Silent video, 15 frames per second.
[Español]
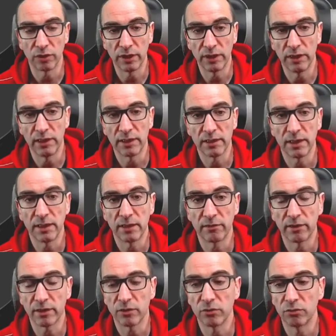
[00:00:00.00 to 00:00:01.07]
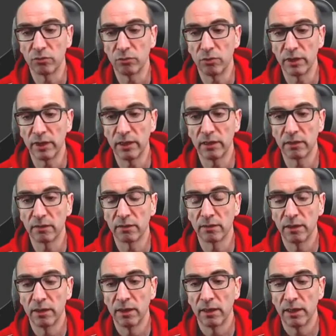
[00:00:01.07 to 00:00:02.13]
Y este Interaction Toolkit
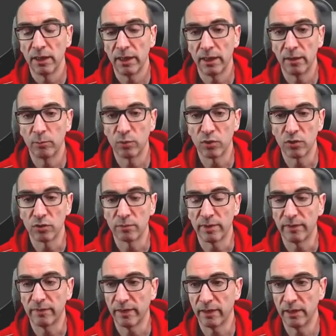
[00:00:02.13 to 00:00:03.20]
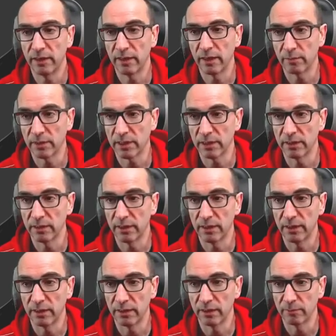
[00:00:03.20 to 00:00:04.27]
eh, pues nos va a facilitar
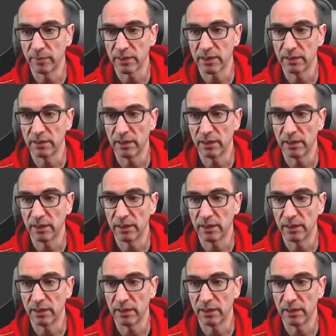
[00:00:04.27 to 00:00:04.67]
bastante, bastante la